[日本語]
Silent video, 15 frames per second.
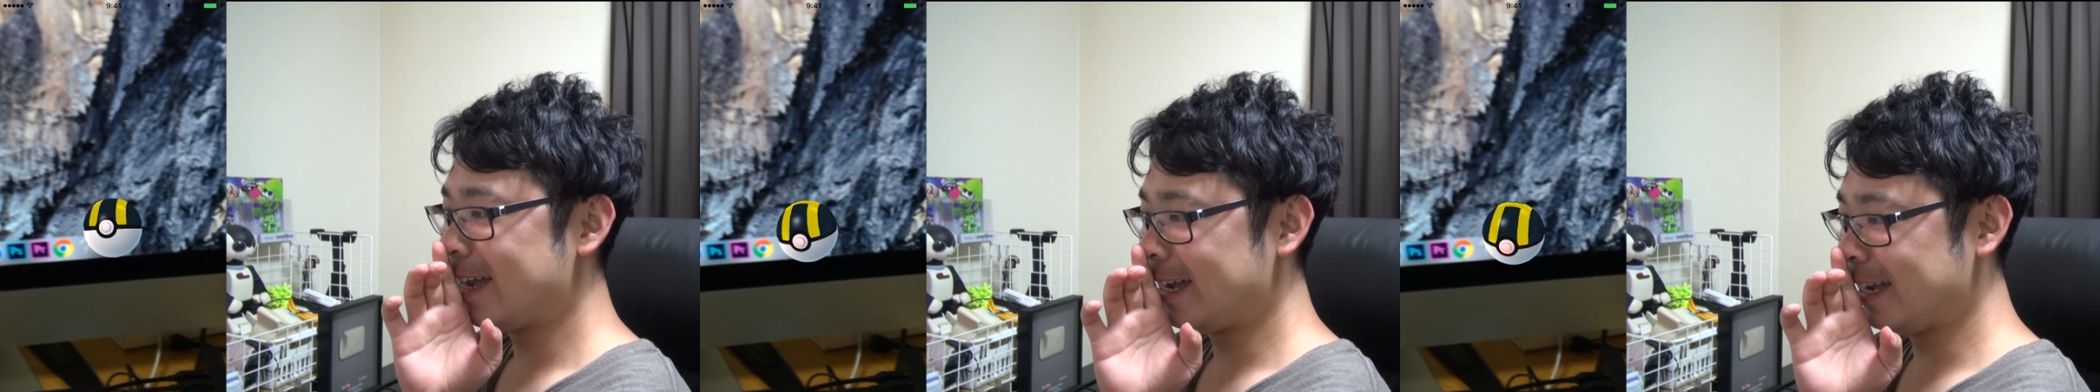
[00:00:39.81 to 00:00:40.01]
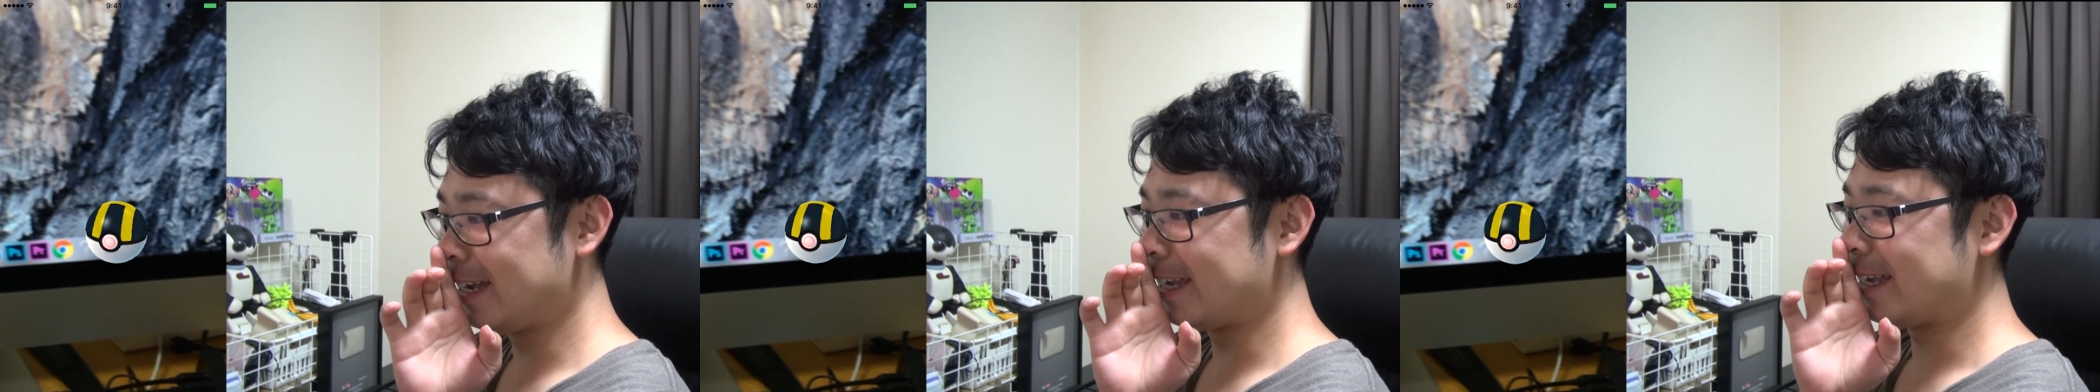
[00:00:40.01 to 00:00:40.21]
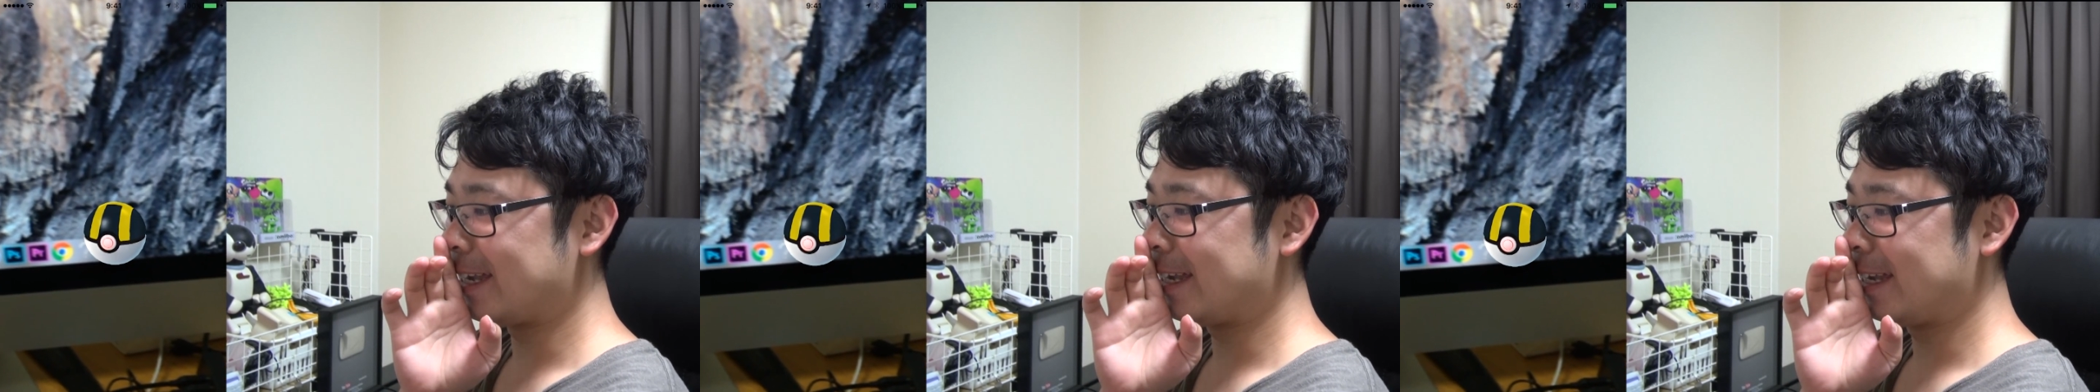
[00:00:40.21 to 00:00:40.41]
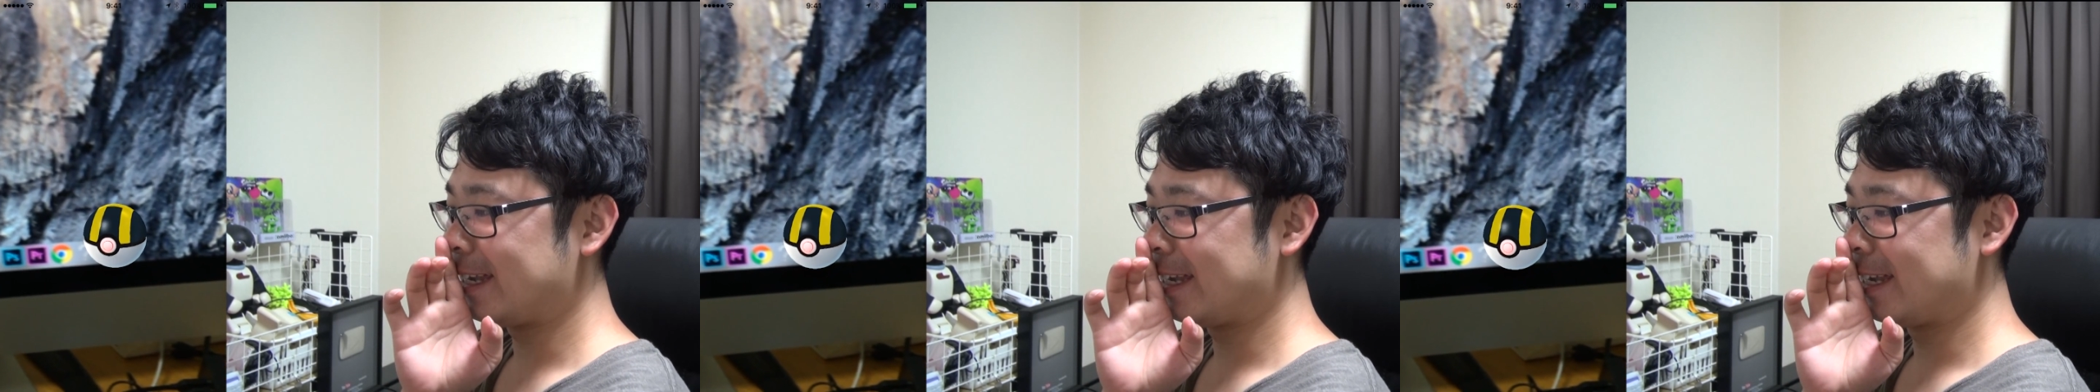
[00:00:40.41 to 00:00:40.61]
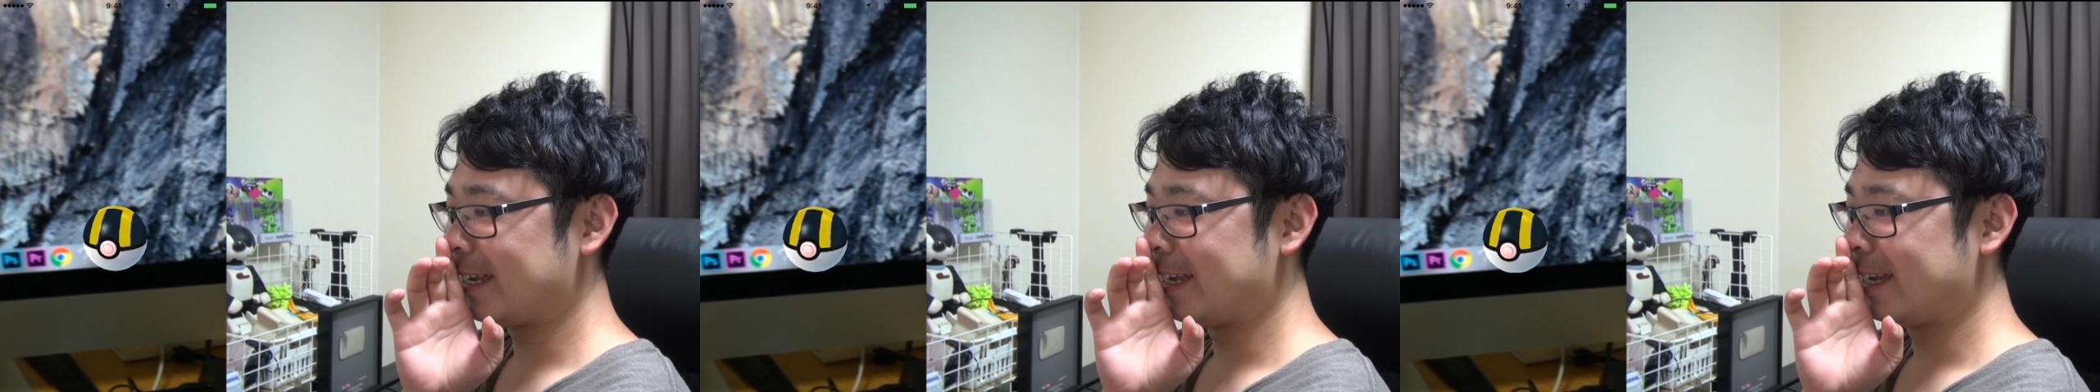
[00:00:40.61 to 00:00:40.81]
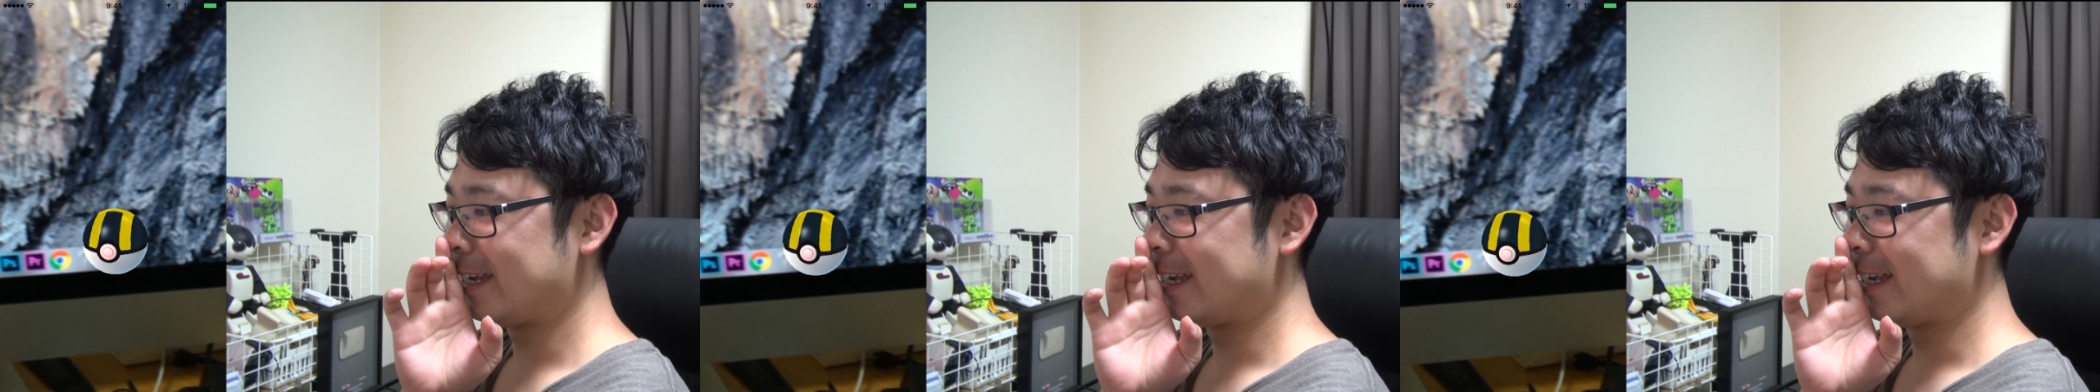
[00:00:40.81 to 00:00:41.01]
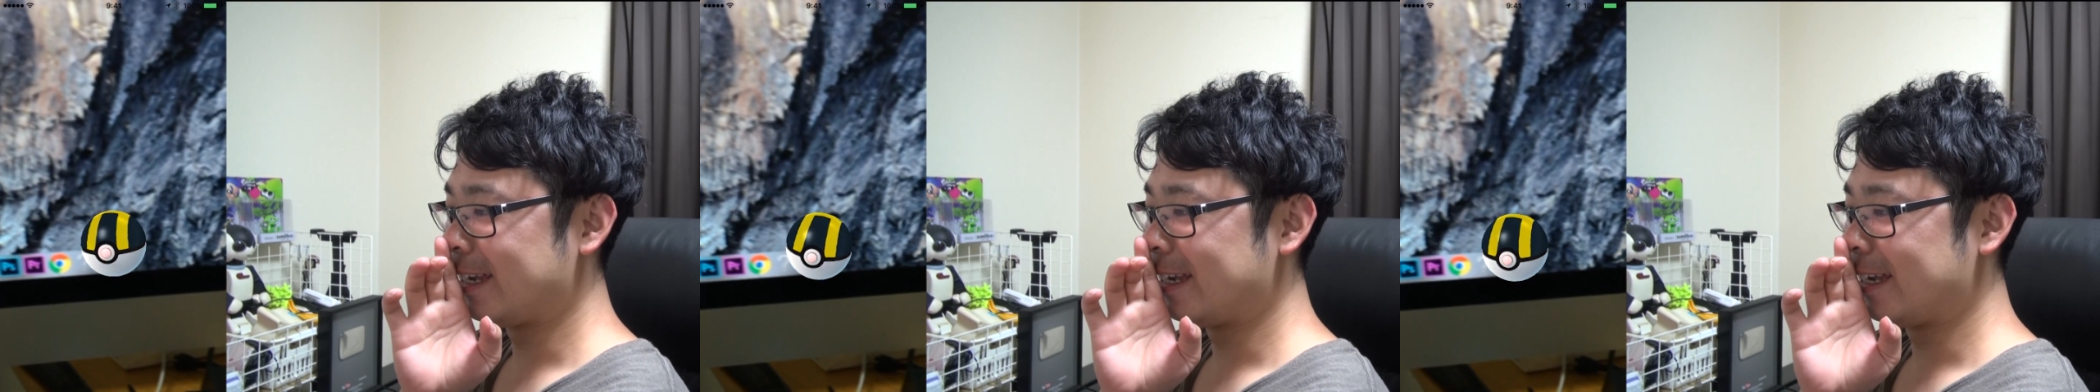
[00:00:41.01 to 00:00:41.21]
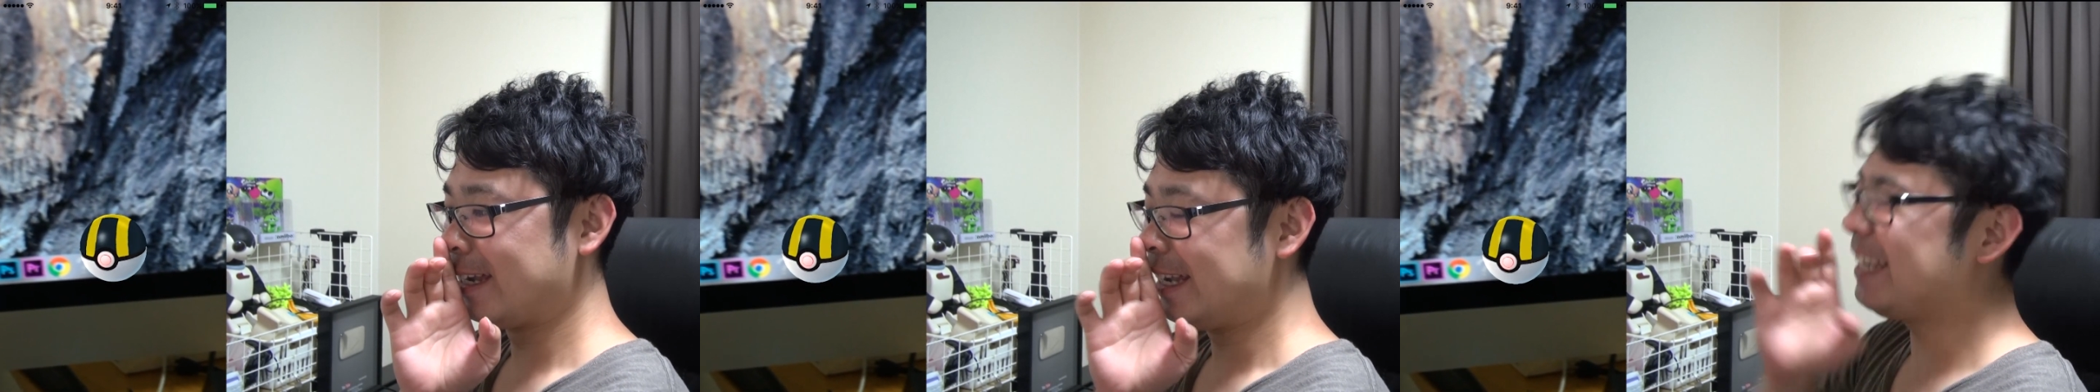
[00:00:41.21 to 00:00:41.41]
ではい
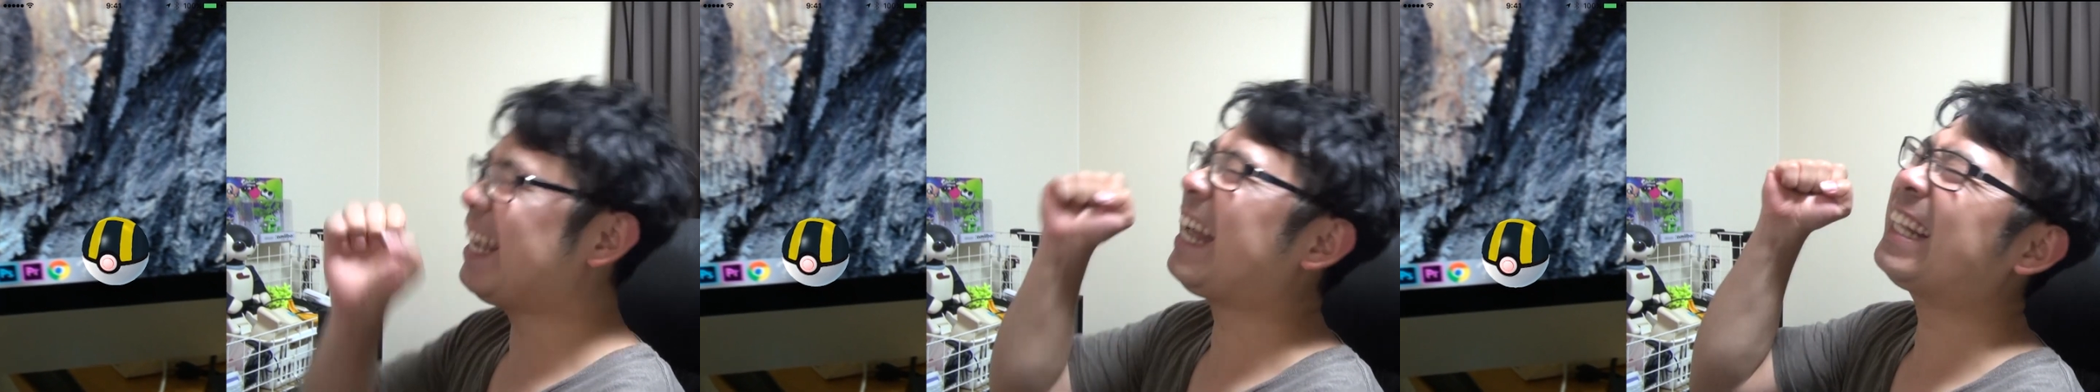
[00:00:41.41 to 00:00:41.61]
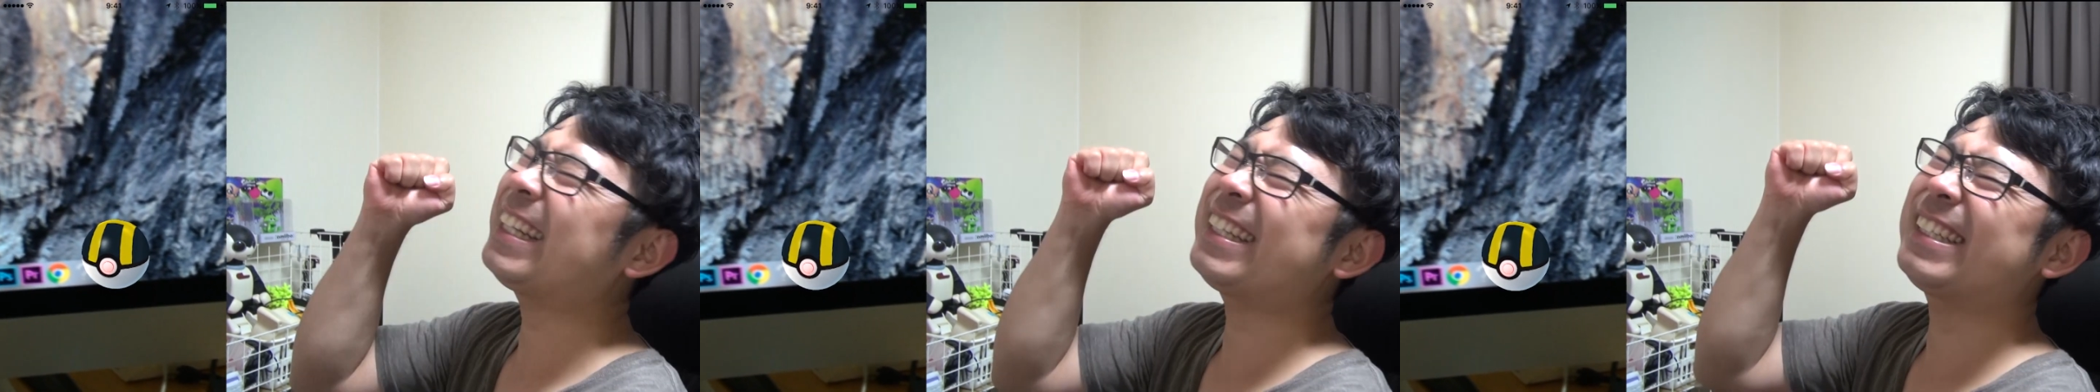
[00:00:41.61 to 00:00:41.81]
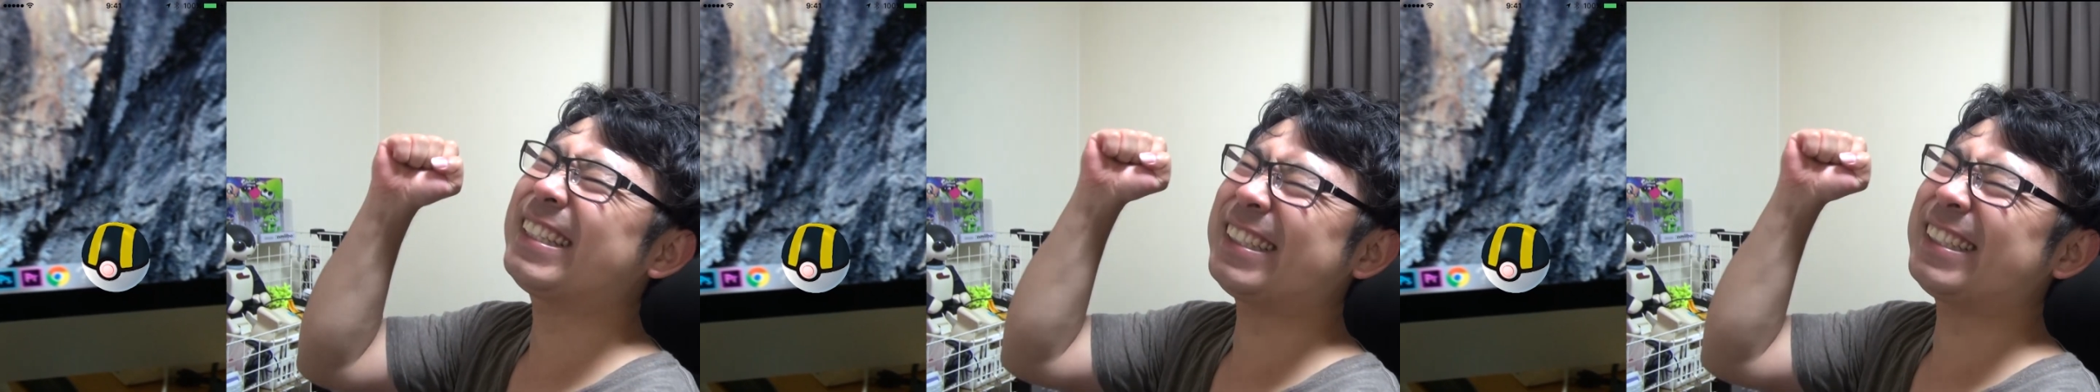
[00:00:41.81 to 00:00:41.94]
いや